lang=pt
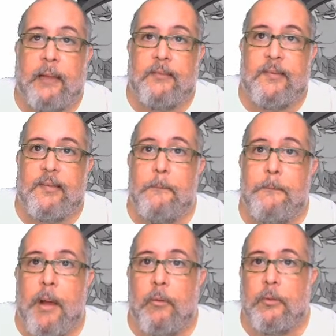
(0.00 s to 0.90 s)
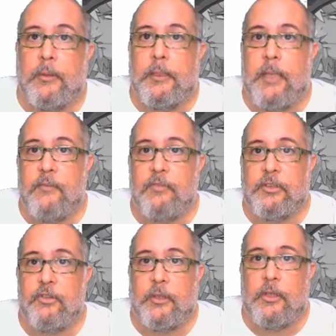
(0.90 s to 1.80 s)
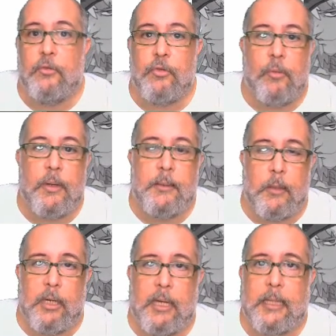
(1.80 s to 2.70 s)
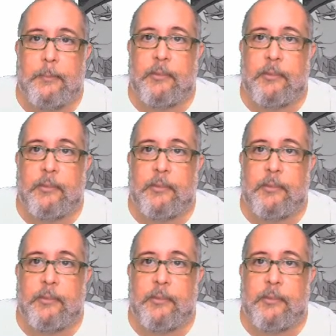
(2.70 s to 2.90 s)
de São Paulo. E aí você já tem um jogo aí, dá uma olhada para